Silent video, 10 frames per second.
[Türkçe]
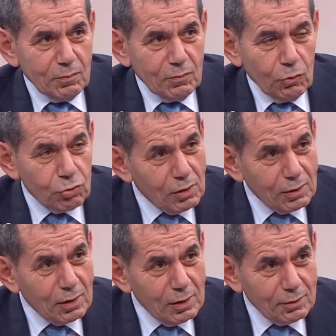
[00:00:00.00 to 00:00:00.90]

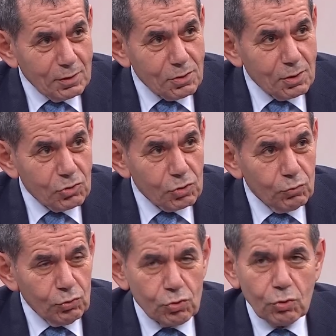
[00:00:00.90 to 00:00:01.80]
Özellikle Galatasaray
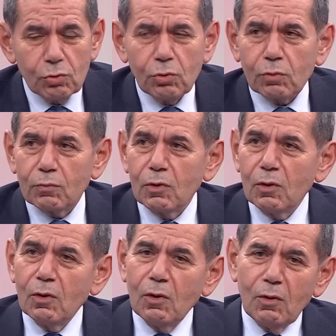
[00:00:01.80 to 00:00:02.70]
için bunu söylüyorum.
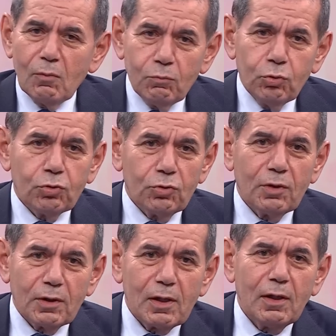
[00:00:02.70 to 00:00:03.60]
Bugün
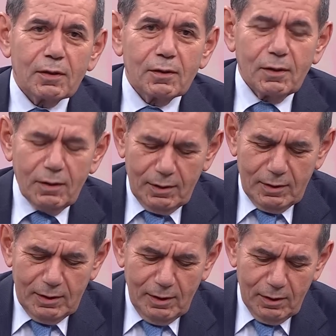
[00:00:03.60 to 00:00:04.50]
de yarın da
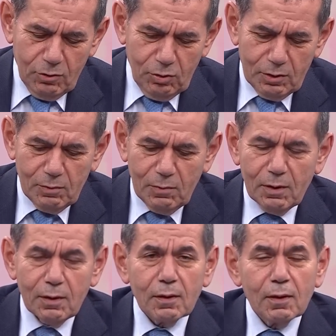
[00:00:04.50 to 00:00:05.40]
gelen
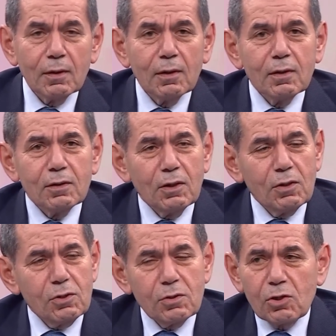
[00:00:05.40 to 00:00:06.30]
yönetimlerin
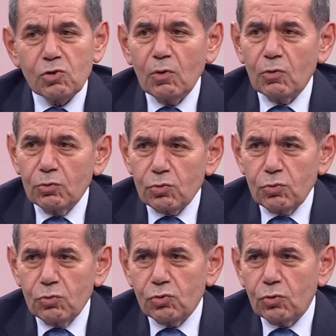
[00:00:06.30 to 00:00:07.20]
tesisleşme
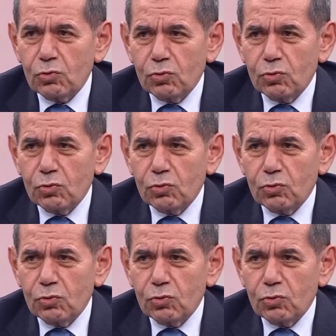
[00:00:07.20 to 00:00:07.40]
konusunu çok